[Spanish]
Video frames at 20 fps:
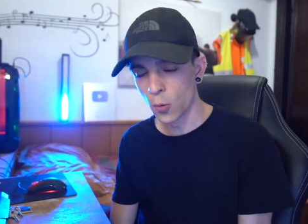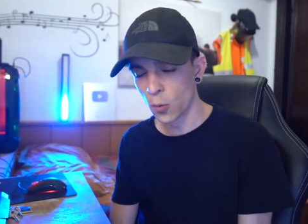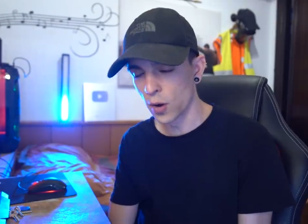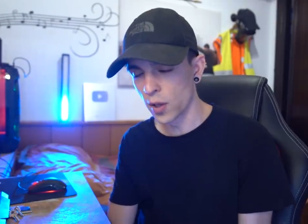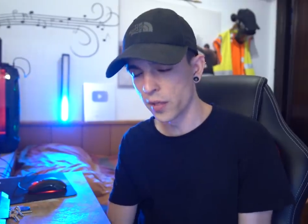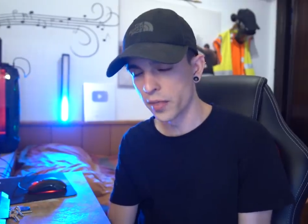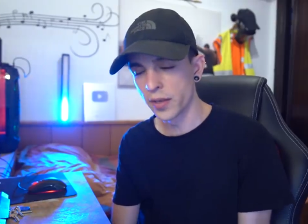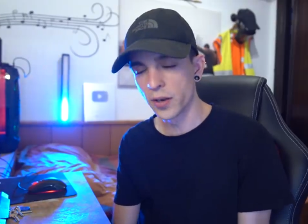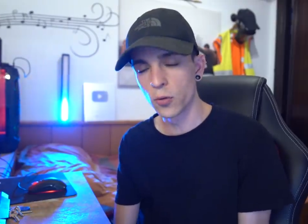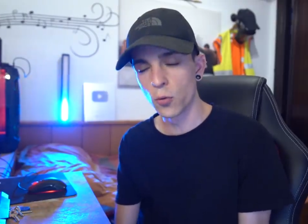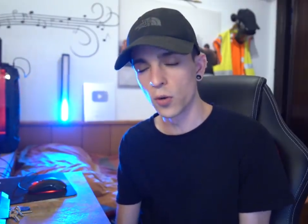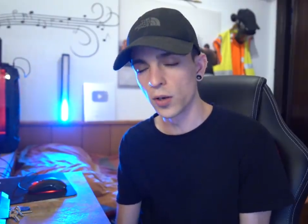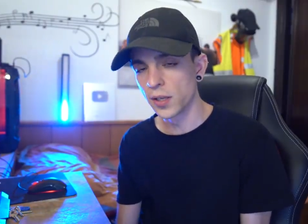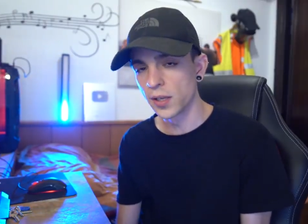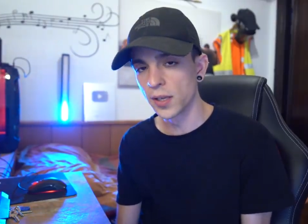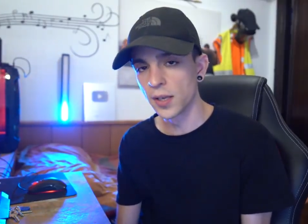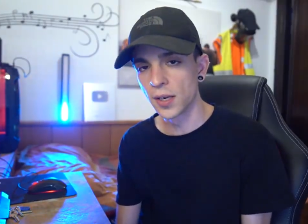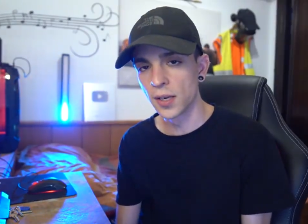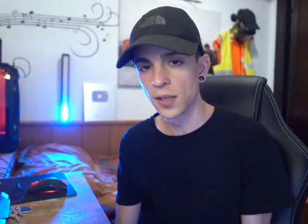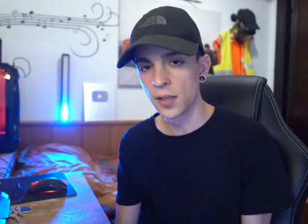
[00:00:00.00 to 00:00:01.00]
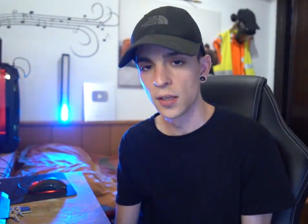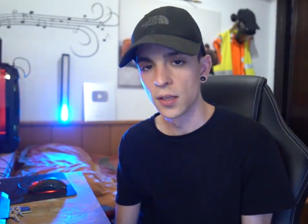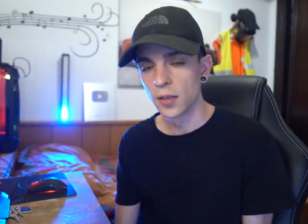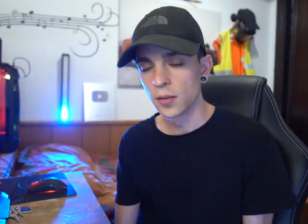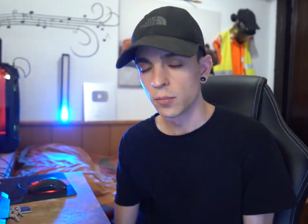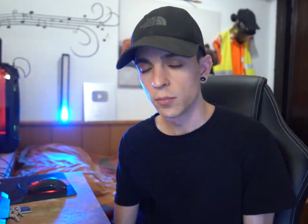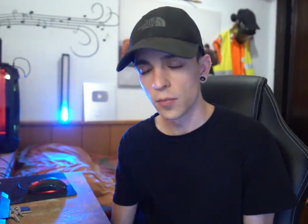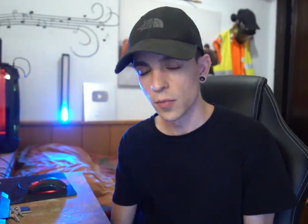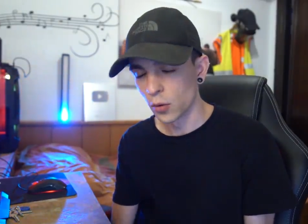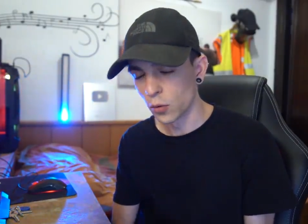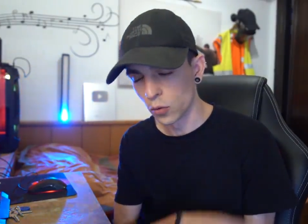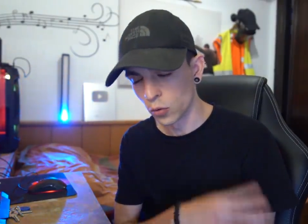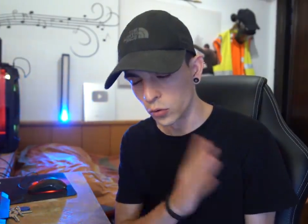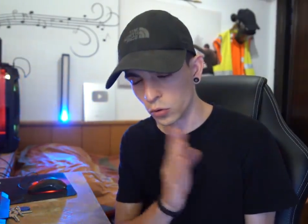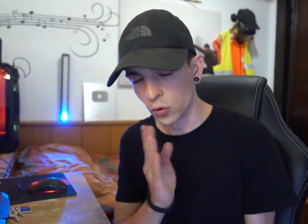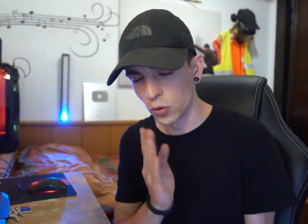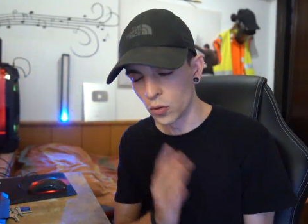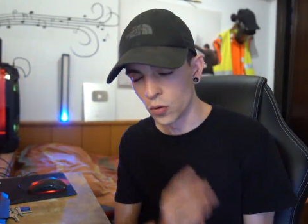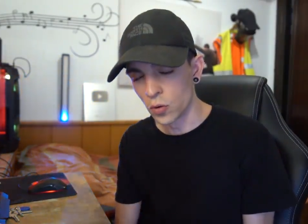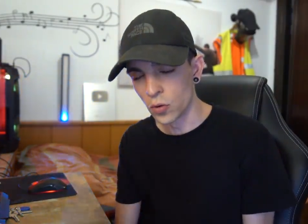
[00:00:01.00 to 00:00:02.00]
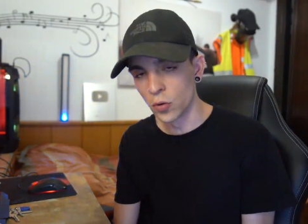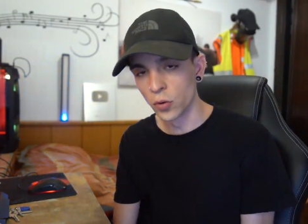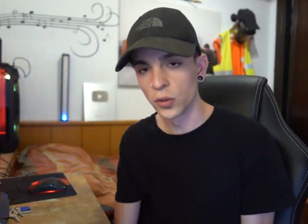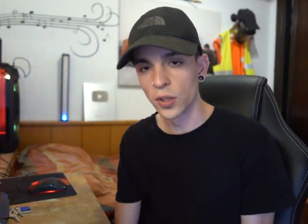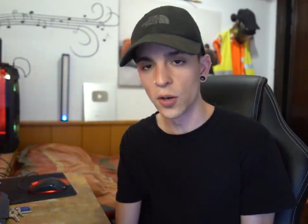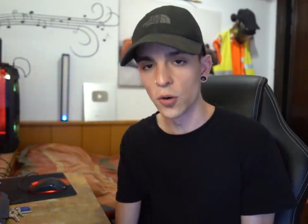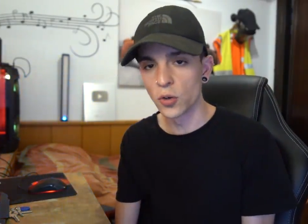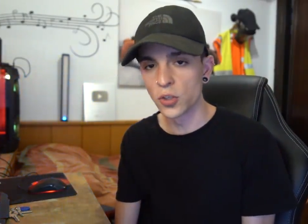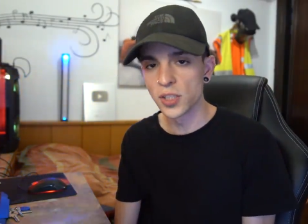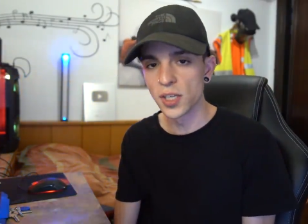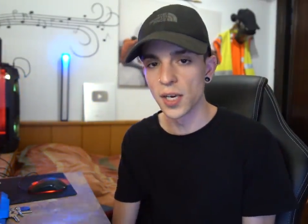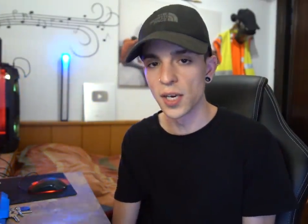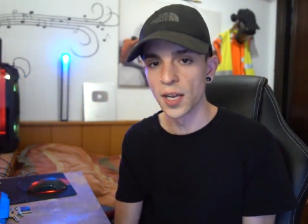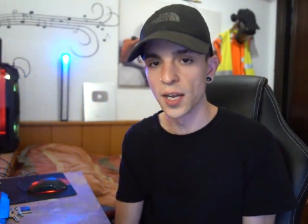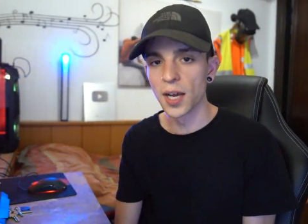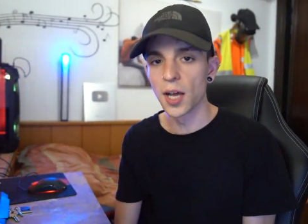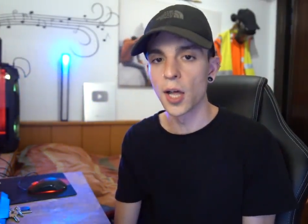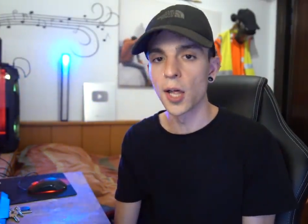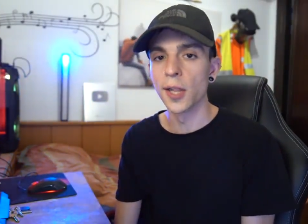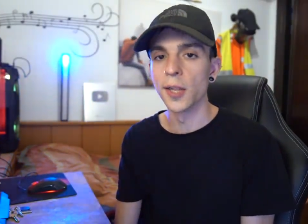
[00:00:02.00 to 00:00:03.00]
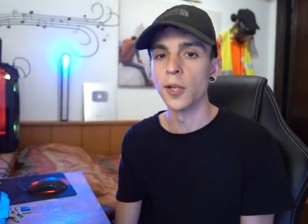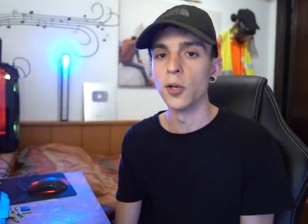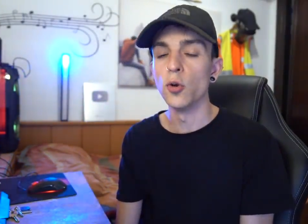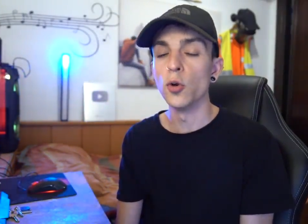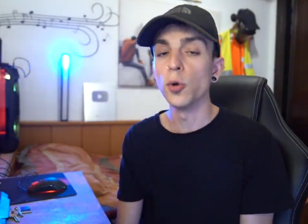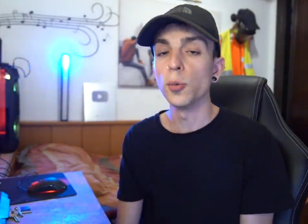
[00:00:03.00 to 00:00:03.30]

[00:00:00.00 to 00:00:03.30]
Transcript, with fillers: a hacer cualquier otro, otra cosa alejada del